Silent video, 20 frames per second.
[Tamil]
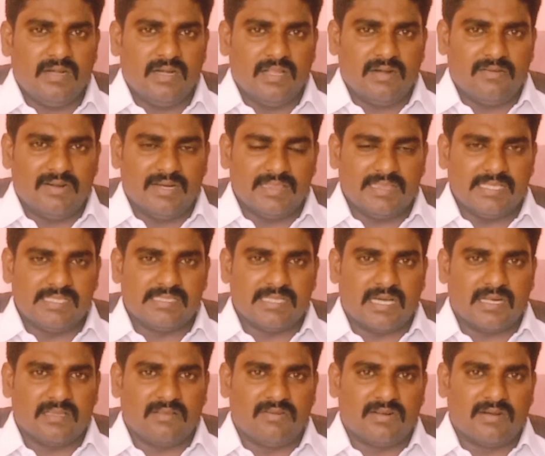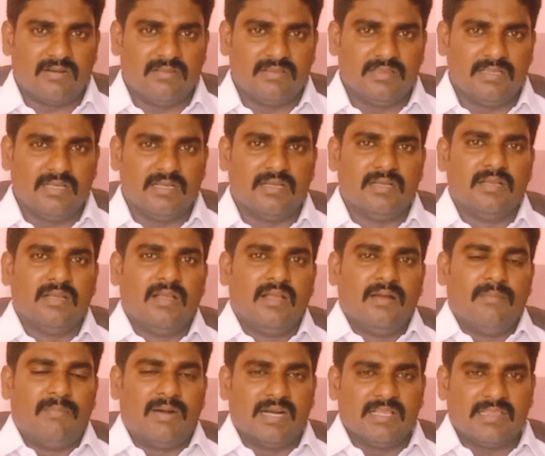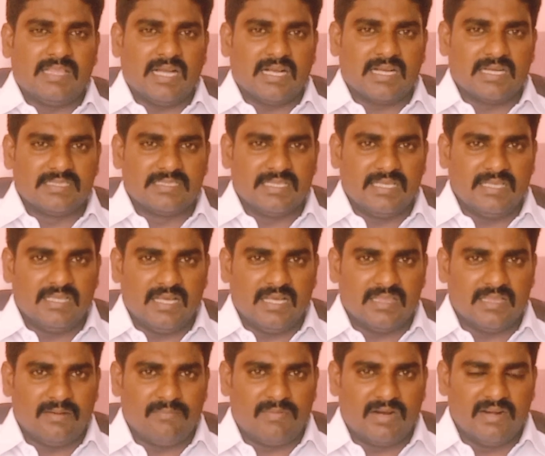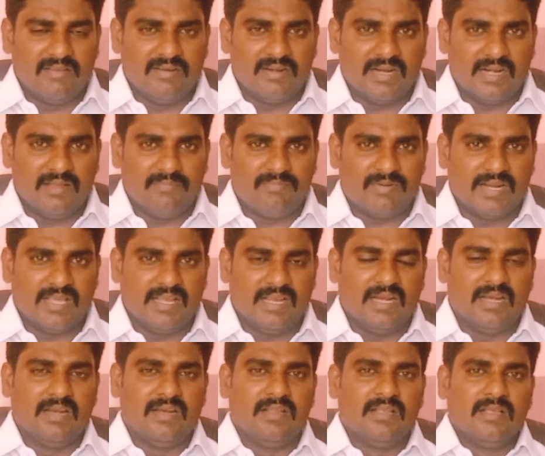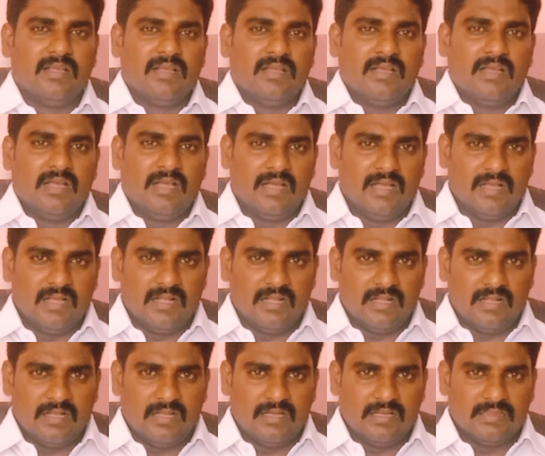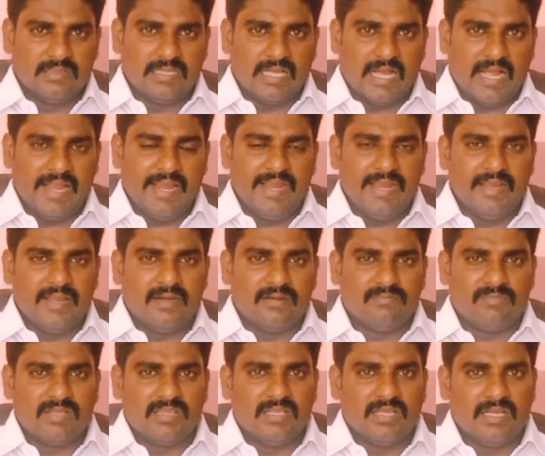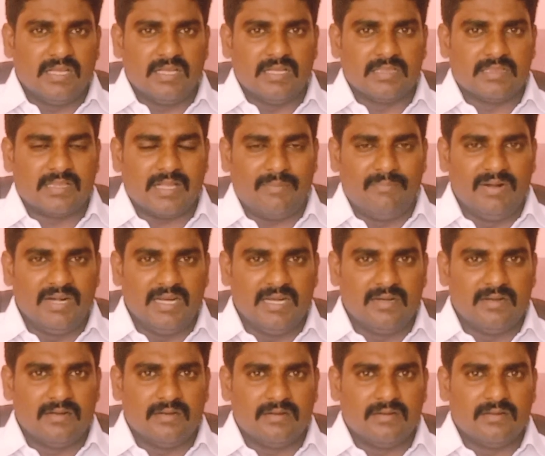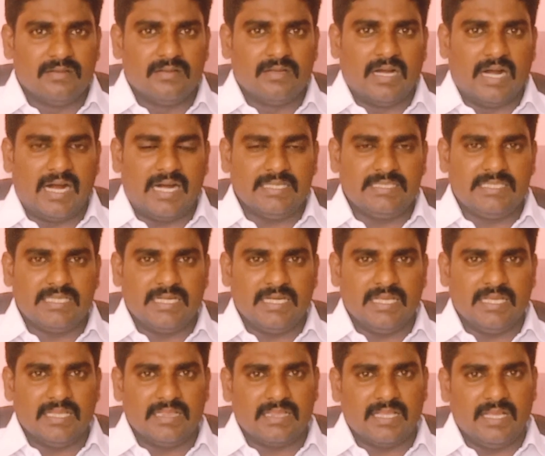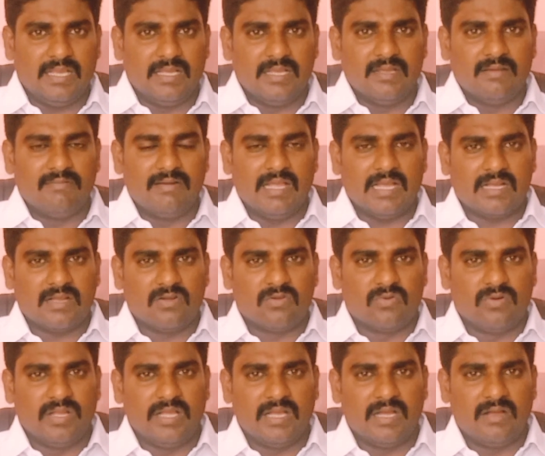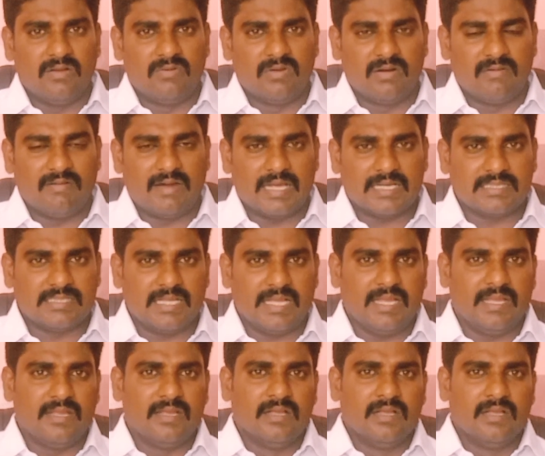நிறுவனத்தை சார்ந்தவர்கள் வந்து மனு தாக்கல் செய்து அந்த மனுவின் அடிப்படையில் இந்த ஐ என்பது தமிழில் ஆச்சரியத்தை விளக்கக்கூடிய ஒரு வார்த்தை